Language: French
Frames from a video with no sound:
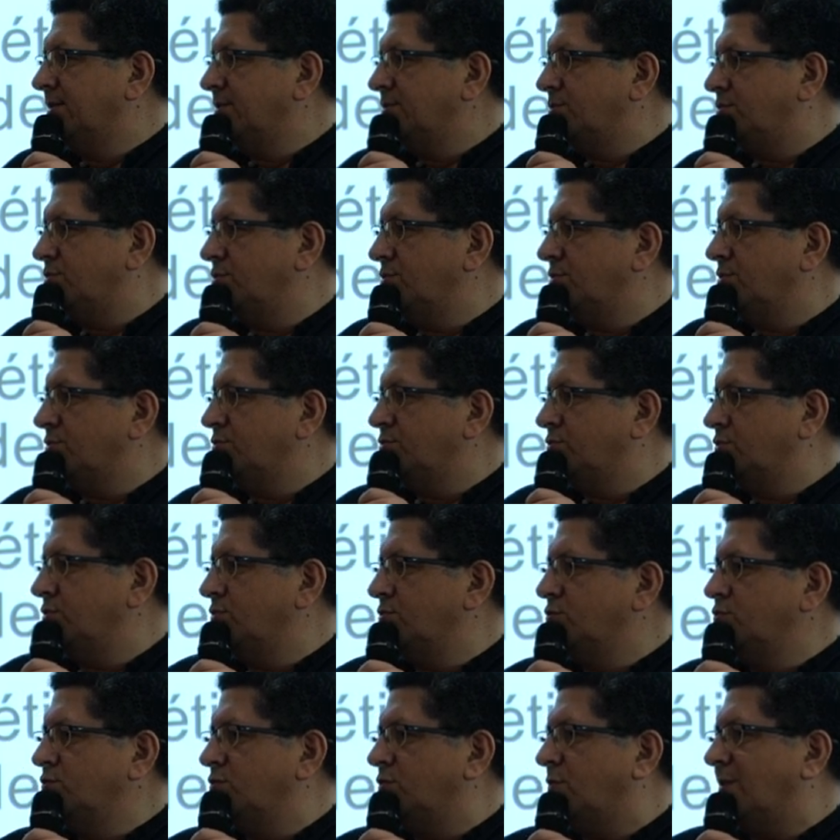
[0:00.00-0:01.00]
sur
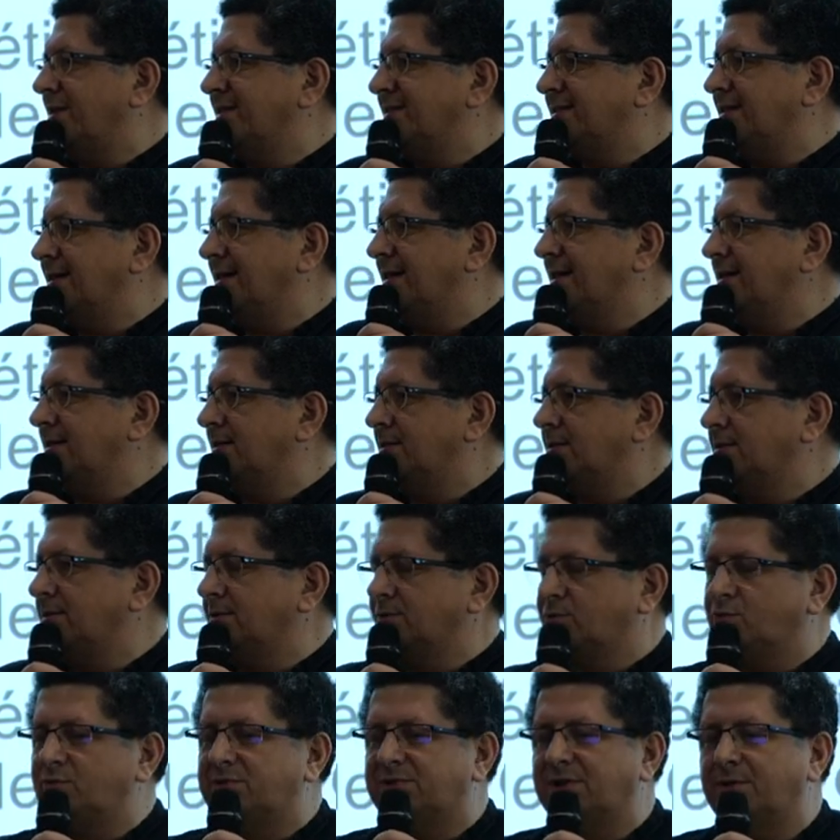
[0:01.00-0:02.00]
deux ou trois salles,
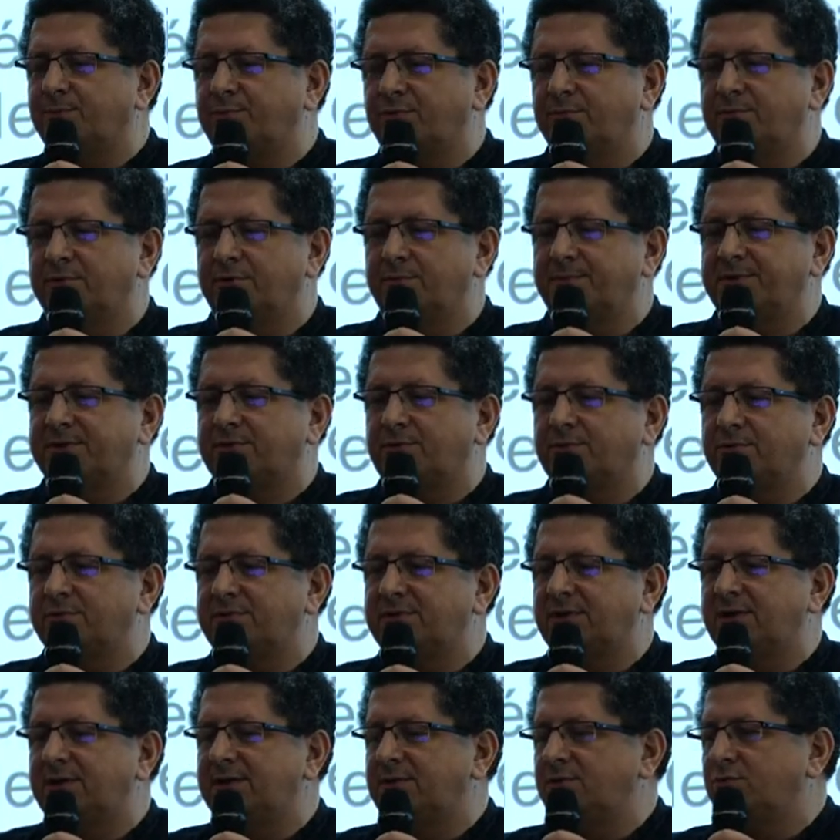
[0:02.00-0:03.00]
tout simplement parce que
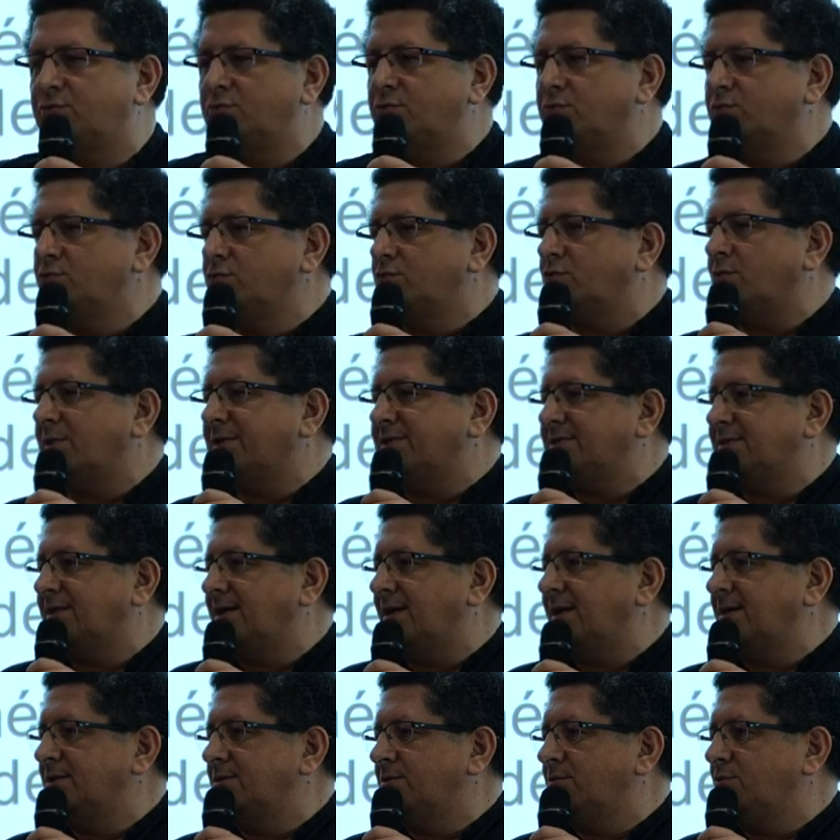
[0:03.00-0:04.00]
c'est les deux ou trois
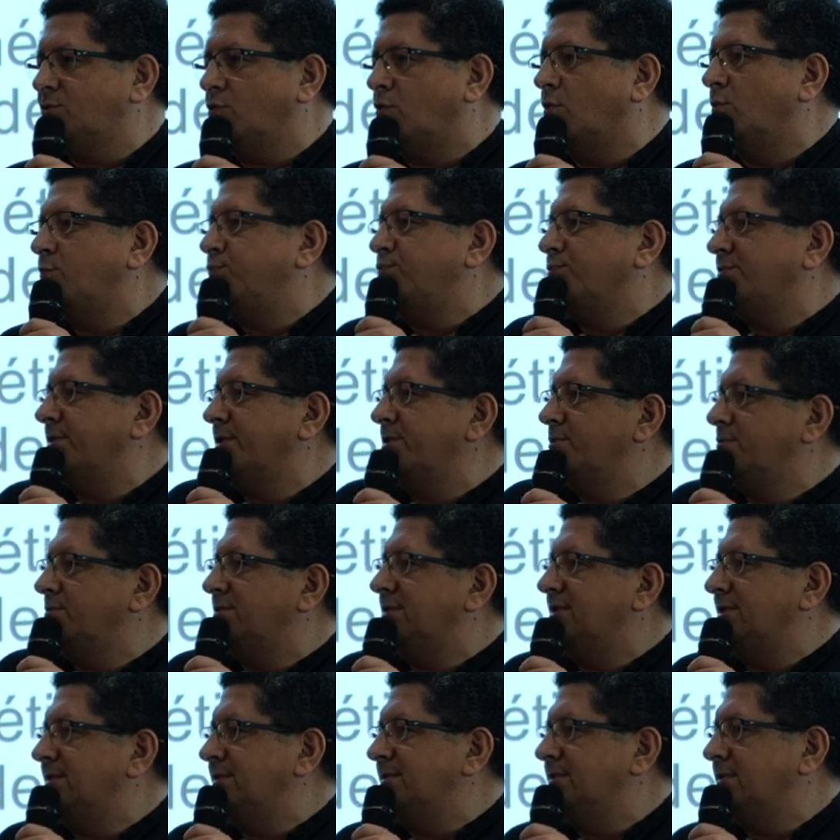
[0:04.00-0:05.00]
salles qu'on pourrait
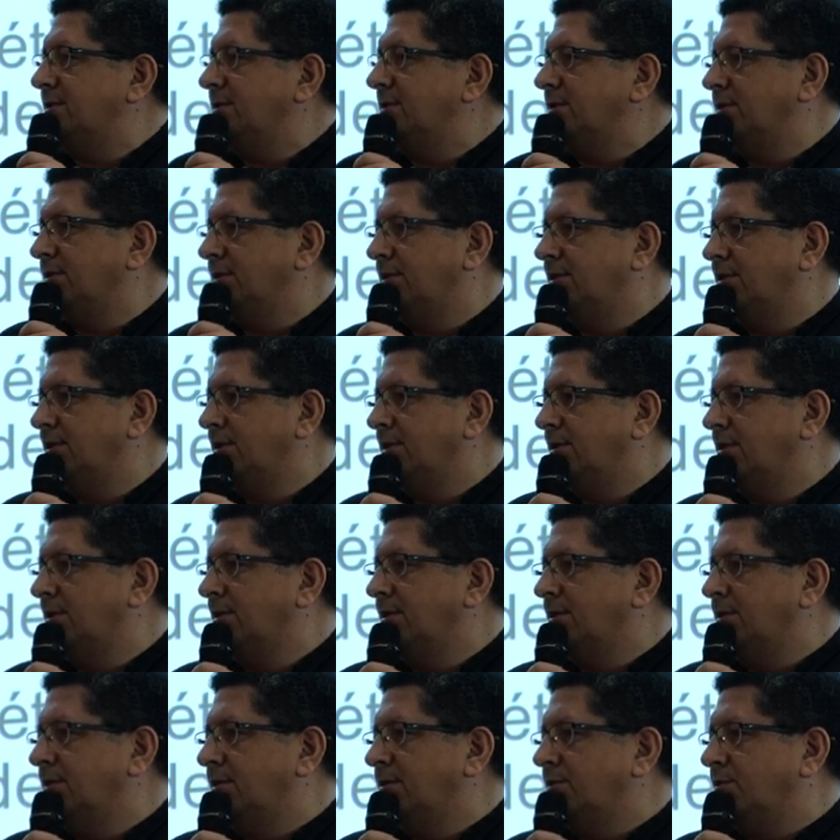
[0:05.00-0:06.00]
utiliser.
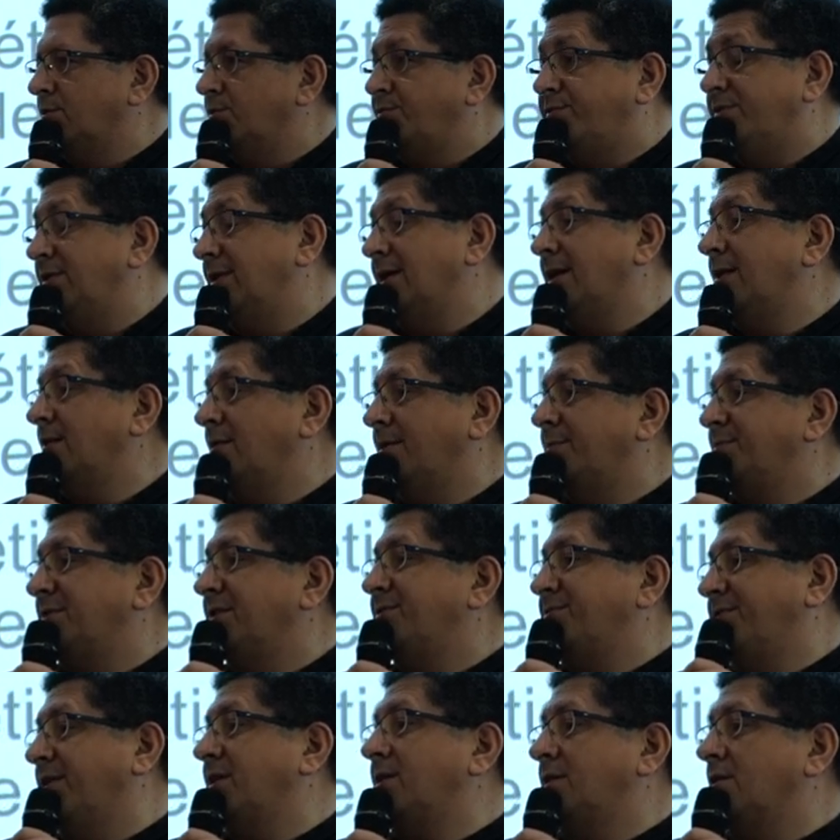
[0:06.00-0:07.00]
Au final, on va
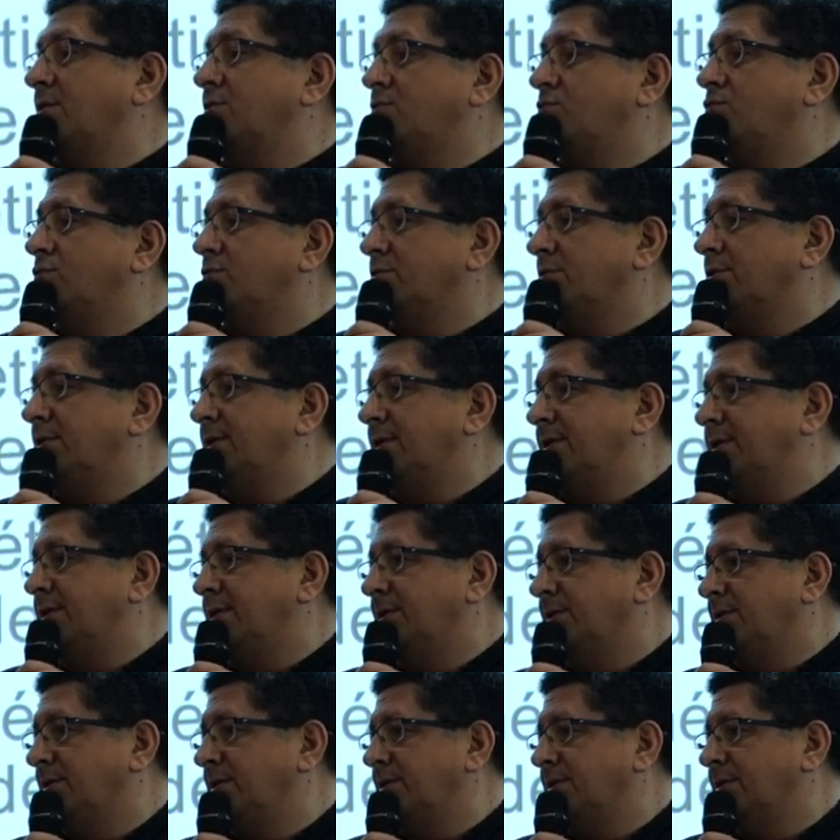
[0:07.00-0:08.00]
peut-être faire qu'un cours dans
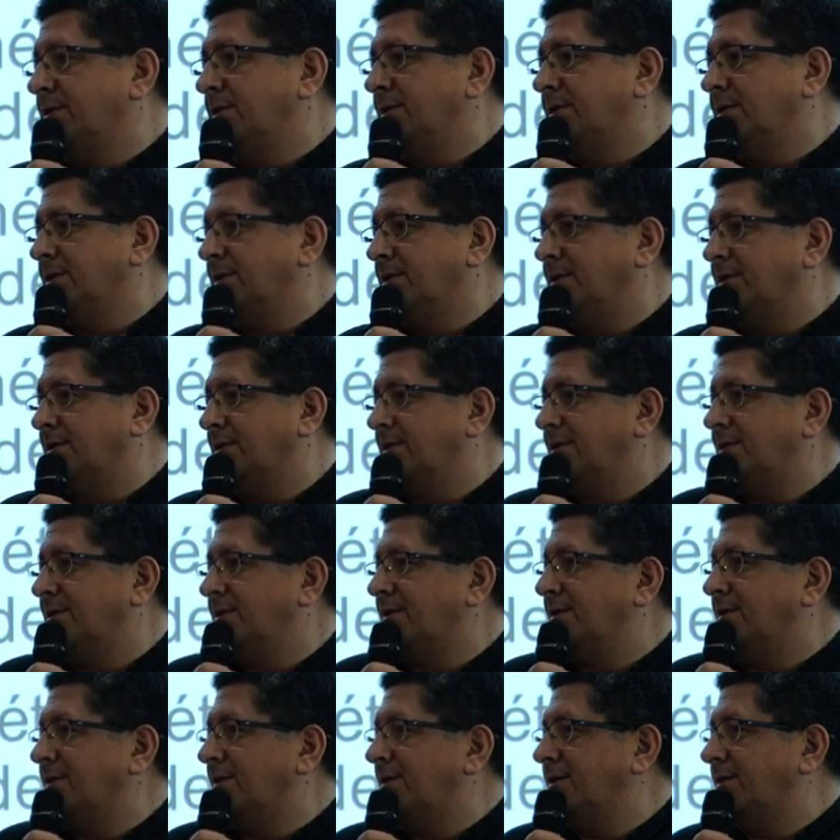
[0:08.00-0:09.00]
l'année.
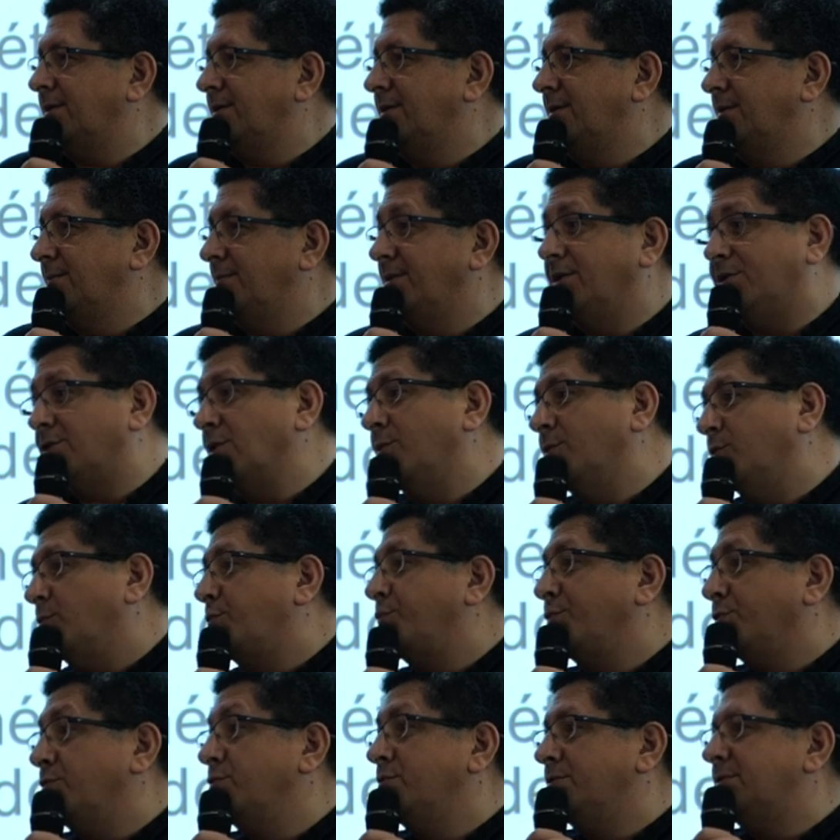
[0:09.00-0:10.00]
mais comme
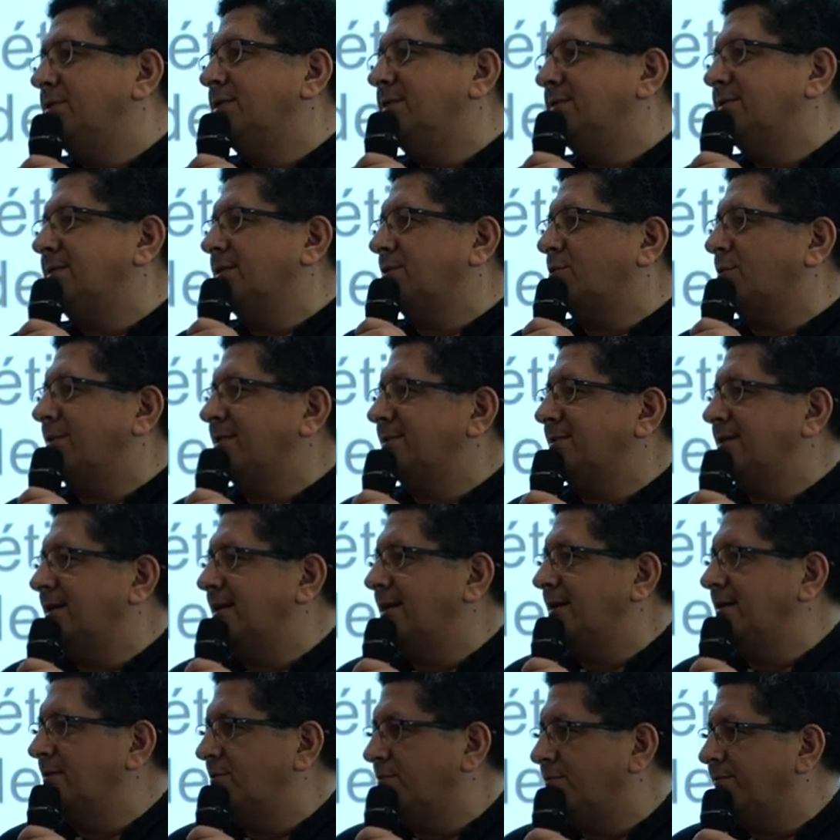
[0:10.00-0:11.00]
on peut utiliser trois
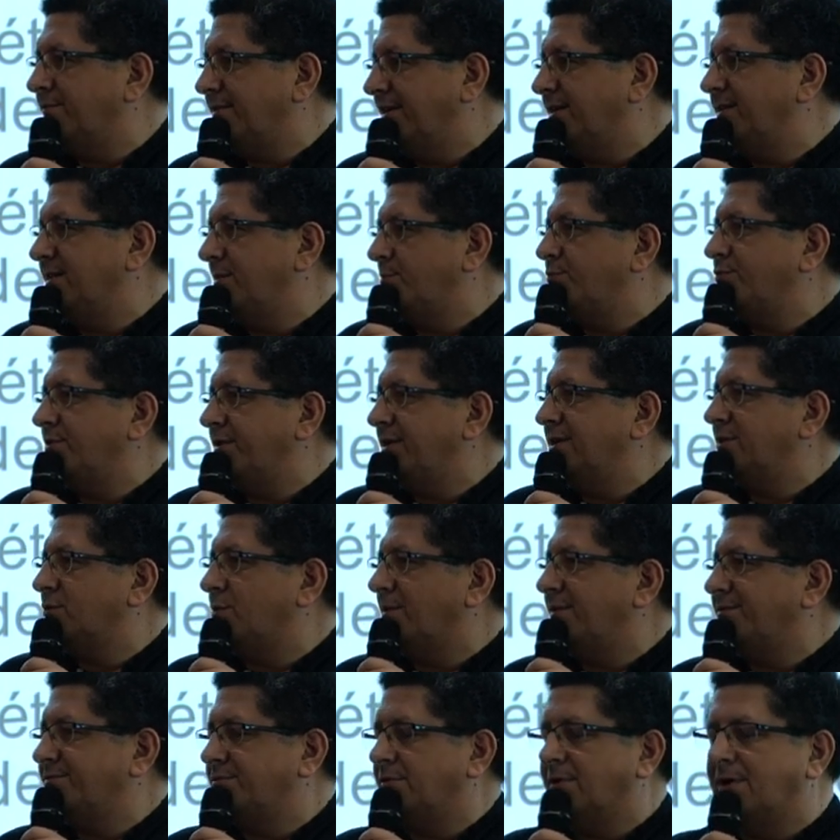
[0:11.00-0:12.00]
salles, on va le déployer
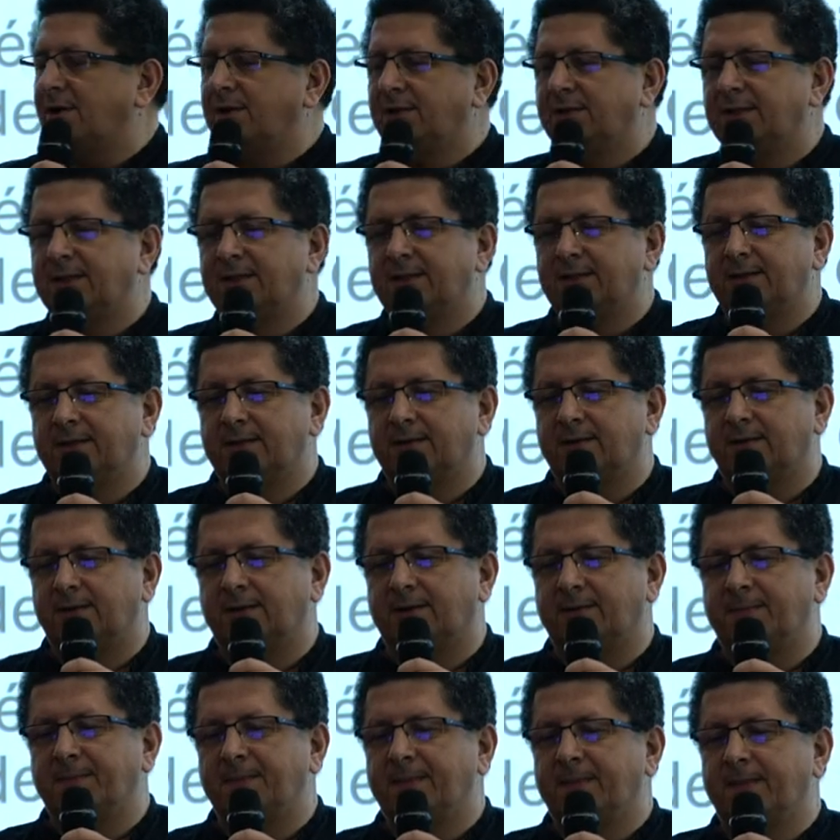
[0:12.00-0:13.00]
trois fois.
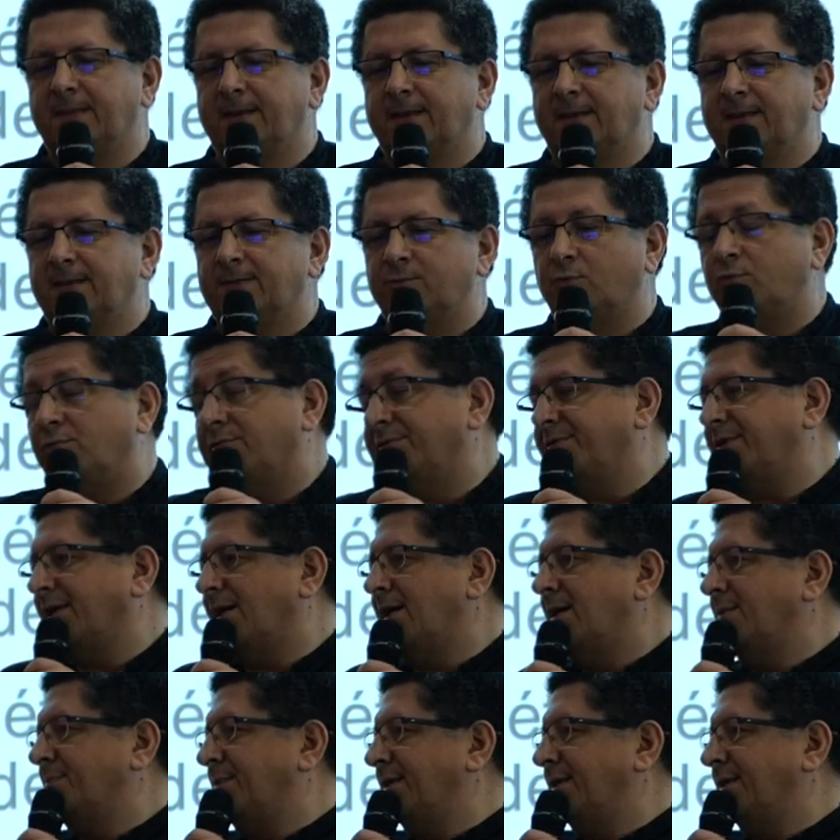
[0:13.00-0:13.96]
Voilà. Donc on verra